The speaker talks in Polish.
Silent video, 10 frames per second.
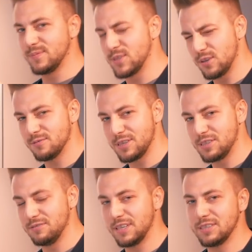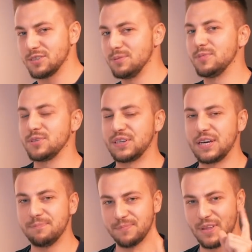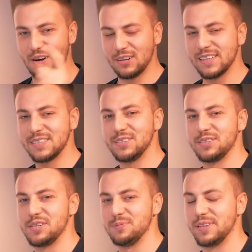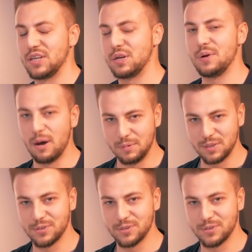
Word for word: co to właściwie jest, czym to się je? Oglądajcie dzisiejszy materiał, aby się